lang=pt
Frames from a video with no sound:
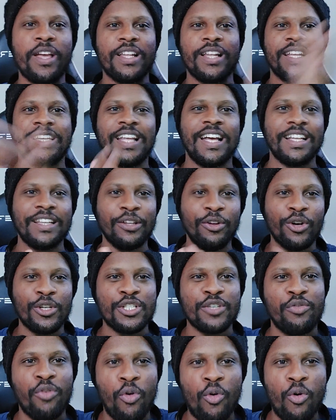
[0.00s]
lá na
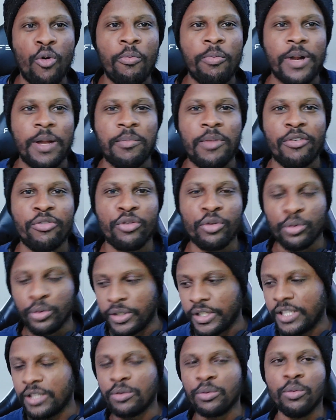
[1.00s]
loja, vou comprar minha
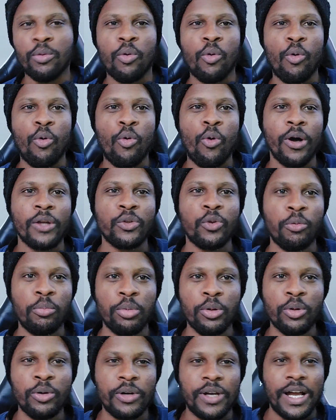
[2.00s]
Fiorino ou a
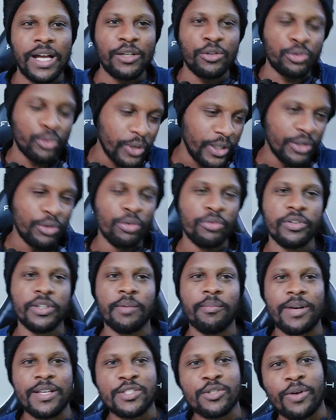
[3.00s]
Doblô. Cara, eu tô em dúvida,
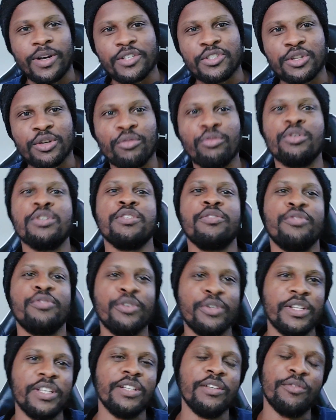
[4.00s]
mas eu acho que eu vou de
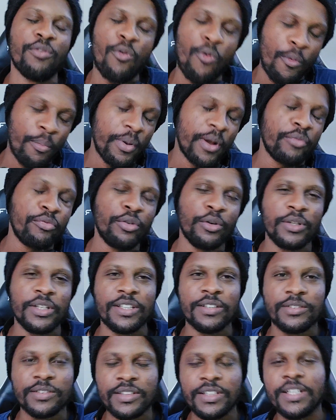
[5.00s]
Fiorino. Vou comprar a
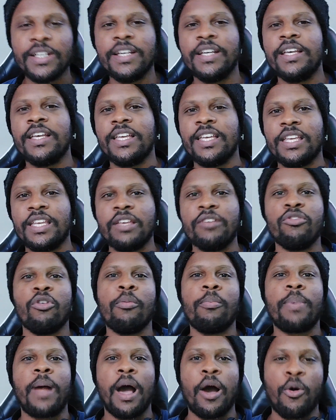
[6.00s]
Fiorino e vou
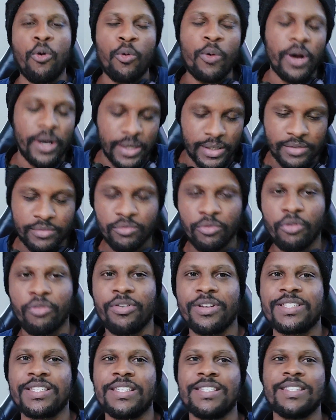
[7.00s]
pra rua
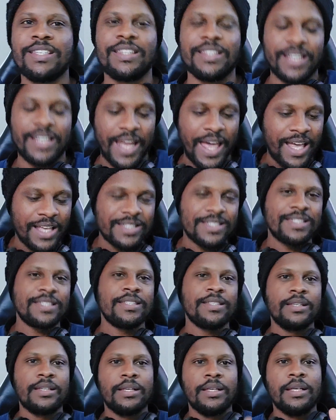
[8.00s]
fazer as
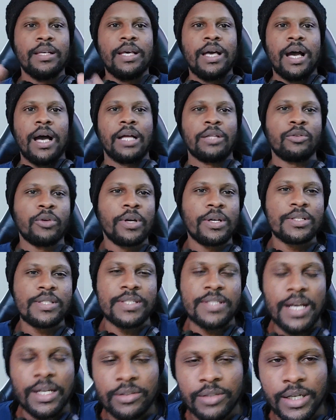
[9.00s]
entregas. Ah, tô
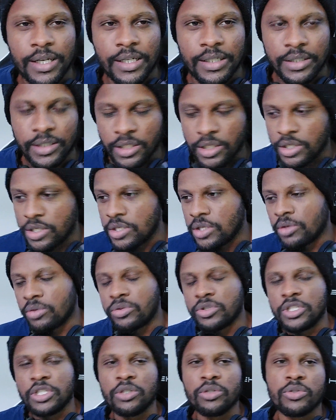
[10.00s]
cansado, cara. Aqui eu
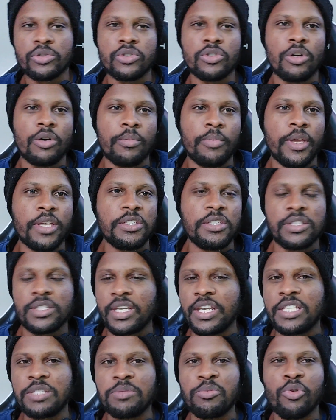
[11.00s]
tiro somente
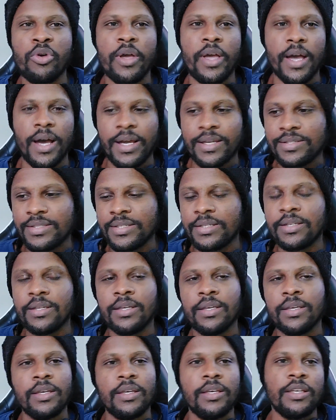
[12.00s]
3 mil reais.
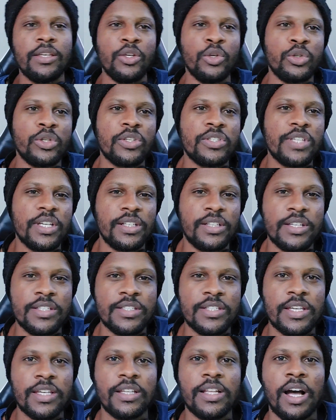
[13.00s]
E eu tenho
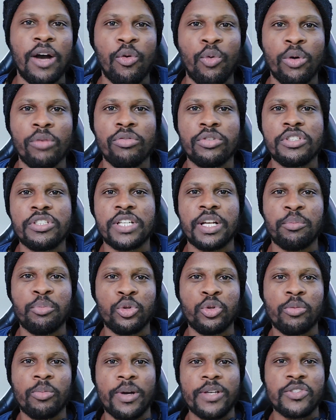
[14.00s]
certeza que na rua eu vou tirar
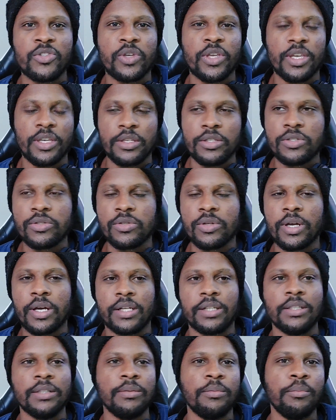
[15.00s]
muito mais que isso,
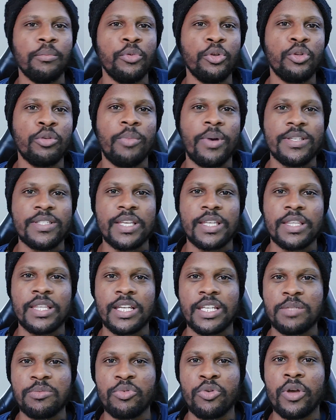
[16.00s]
cara. Muito mais que
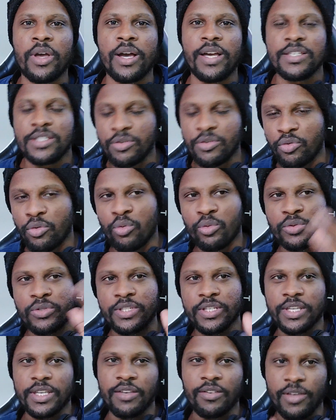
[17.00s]
3 mil reais. Eu vou
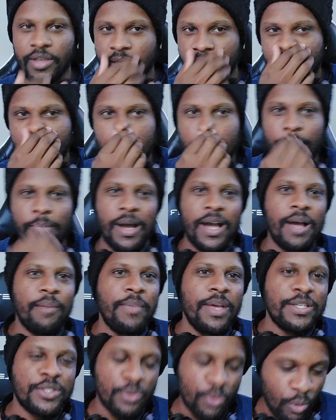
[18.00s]
conseguir pagar
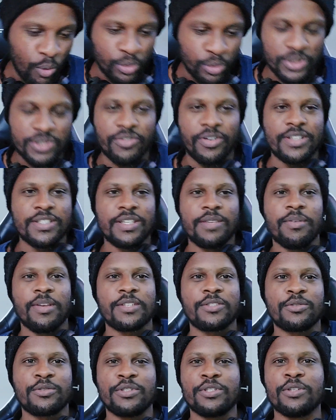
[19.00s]
minhas contas, fazer
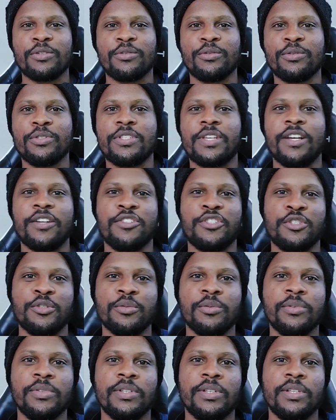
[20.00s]
minhas coisas tudo
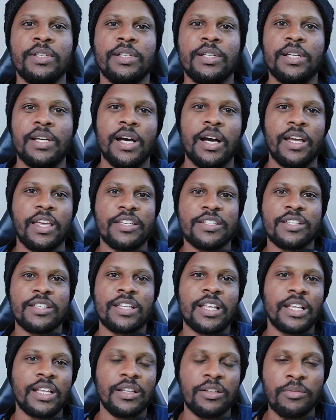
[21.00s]
certinho. Aqui já não
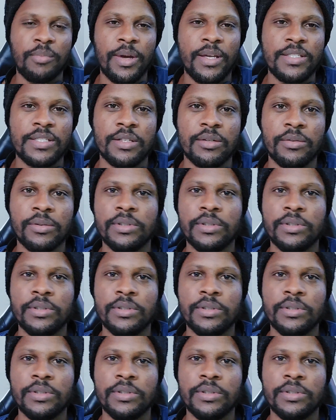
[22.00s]
tá dando mais, não